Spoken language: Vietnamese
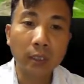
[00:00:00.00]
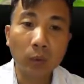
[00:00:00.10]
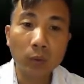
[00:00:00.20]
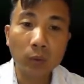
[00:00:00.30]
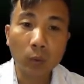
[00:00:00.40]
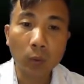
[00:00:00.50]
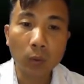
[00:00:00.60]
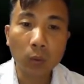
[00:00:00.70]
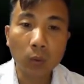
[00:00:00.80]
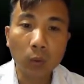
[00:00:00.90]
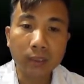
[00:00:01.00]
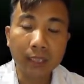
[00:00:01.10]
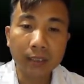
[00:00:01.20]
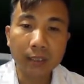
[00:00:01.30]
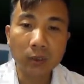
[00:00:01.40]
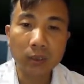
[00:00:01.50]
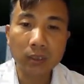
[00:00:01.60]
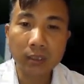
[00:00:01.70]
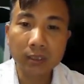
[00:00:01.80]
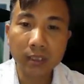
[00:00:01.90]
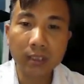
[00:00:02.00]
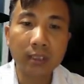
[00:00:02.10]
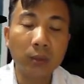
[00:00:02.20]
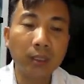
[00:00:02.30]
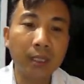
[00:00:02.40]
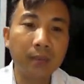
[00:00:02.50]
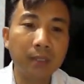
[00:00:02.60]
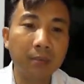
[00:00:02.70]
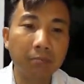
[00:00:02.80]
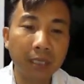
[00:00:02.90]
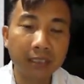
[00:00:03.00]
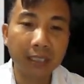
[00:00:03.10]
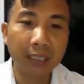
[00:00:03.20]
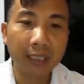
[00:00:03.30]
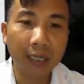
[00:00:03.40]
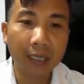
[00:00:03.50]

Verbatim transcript: Trong đu đủ xanh thì có chứa rất nhiều cái hàm lượng magie,